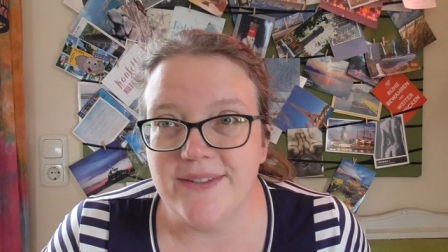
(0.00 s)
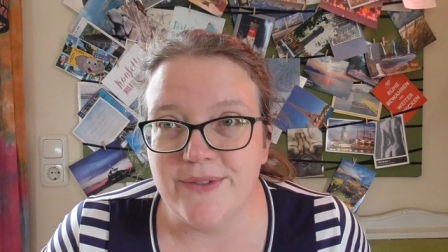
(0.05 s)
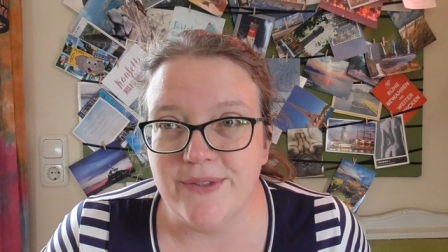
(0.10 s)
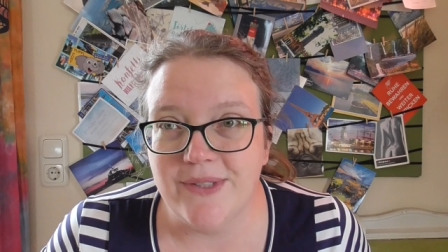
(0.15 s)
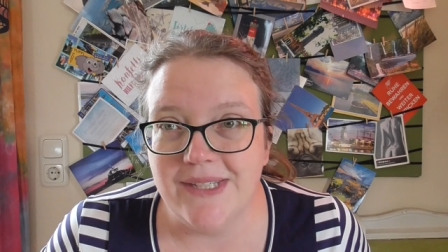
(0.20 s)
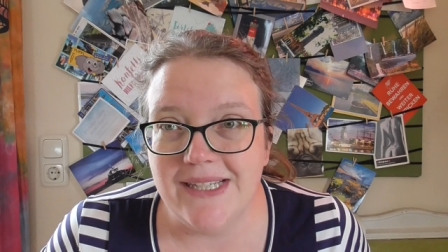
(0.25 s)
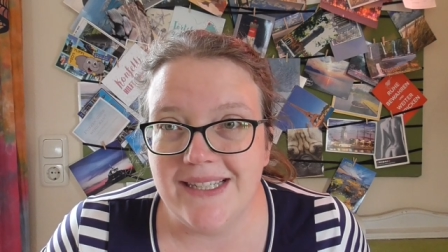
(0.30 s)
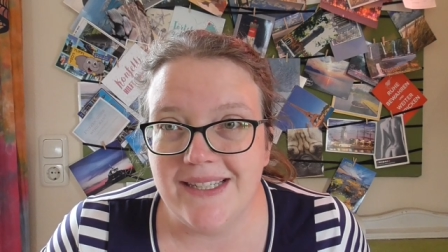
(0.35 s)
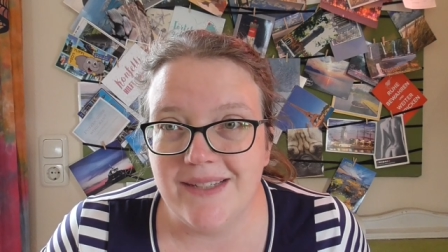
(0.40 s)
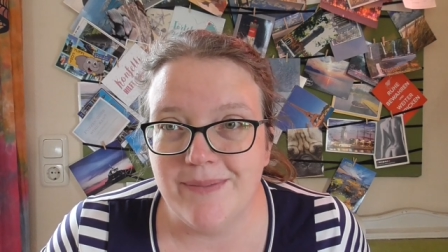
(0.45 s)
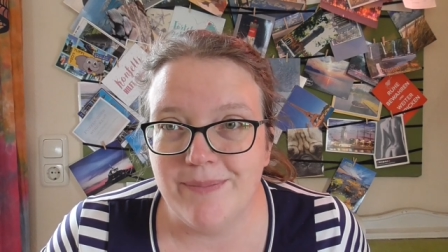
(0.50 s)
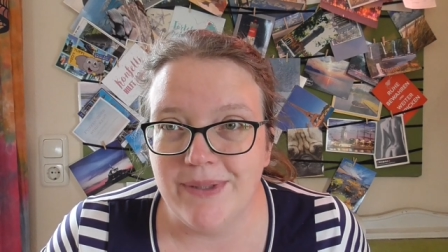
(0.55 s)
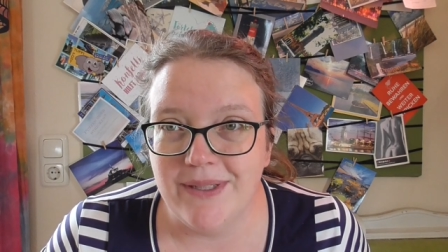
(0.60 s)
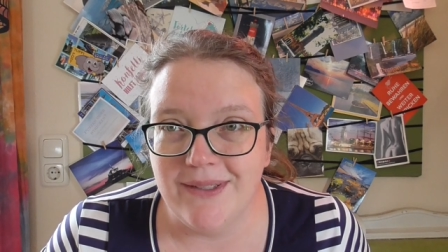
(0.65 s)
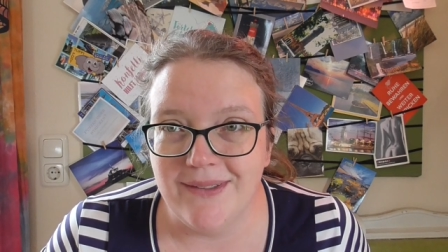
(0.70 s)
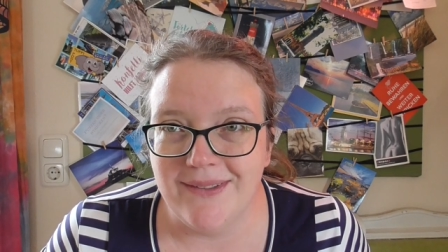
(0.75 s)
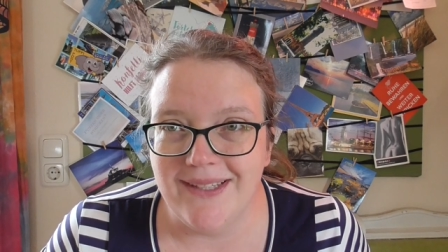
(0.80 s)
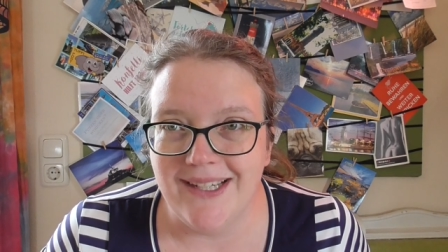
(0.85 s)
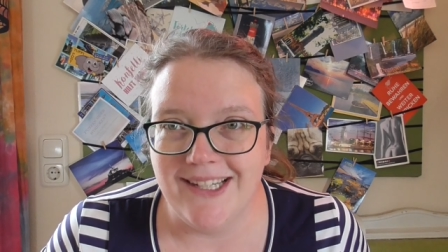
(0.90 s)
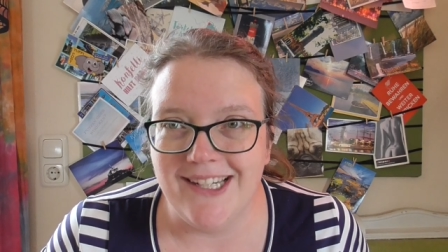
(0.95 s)
also ich
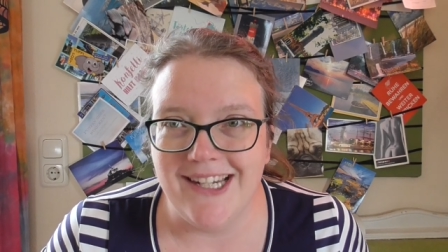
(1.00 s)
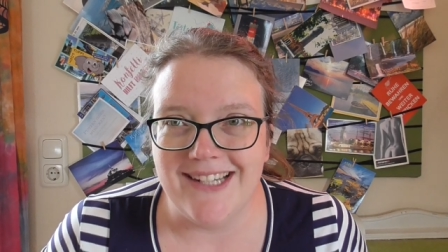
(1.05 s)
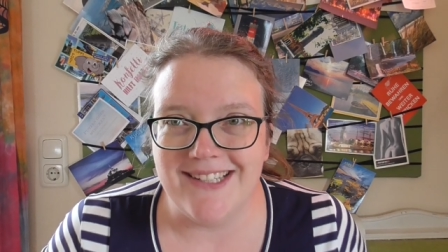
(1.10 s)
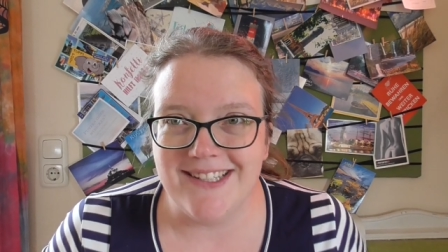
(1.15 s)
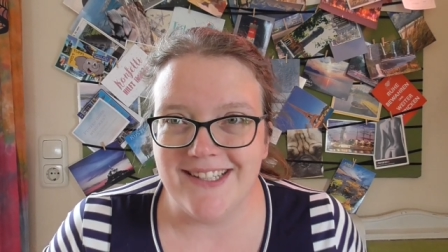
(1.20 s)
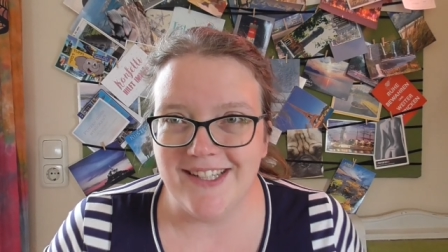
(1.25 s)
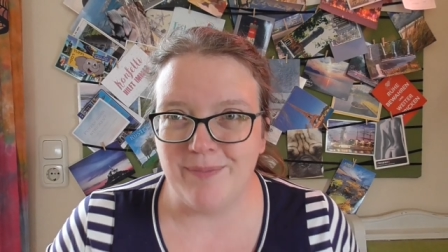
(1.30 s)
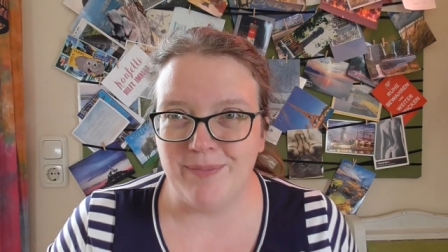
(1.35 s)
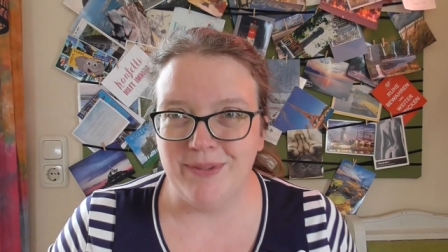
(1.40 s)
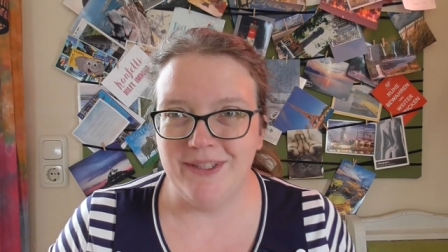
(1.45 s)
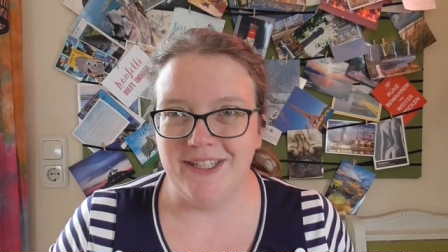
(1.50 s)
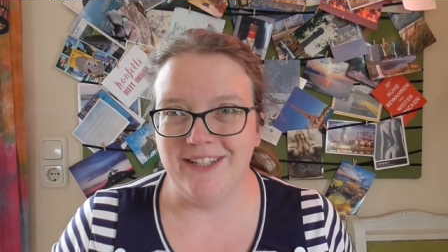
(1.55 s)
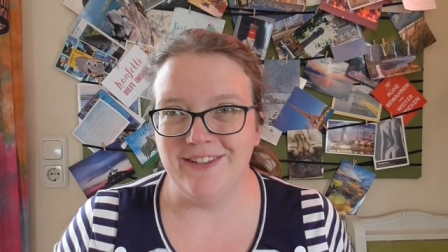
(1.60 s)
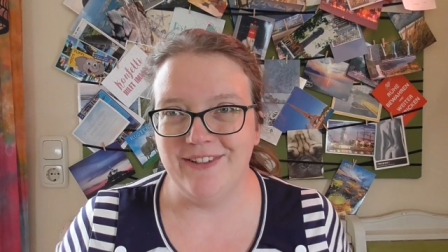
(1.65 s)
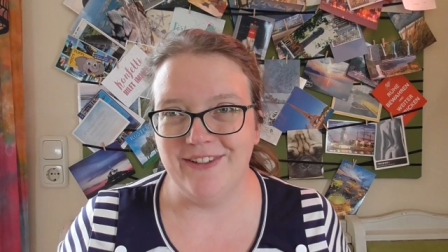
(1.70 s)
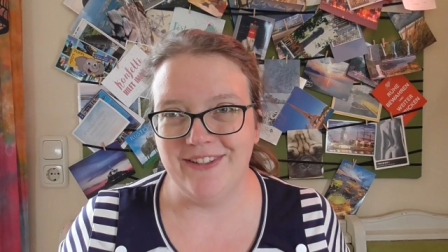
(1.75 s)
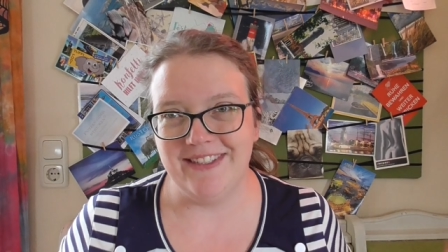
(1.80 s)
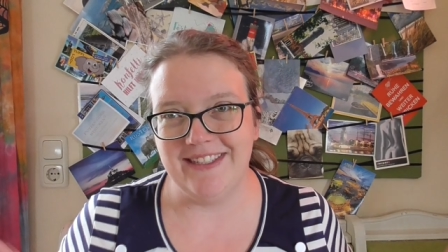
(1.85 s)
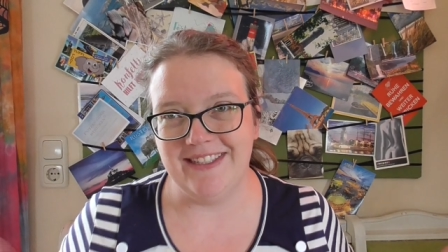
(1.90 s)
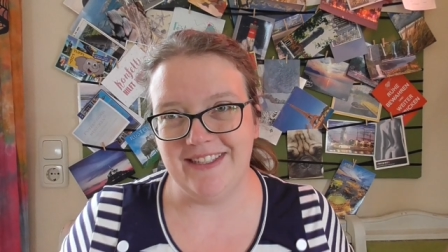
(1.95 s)
bin Annette, ich bin der
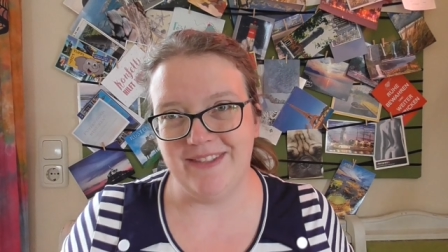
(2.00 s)
Nerd,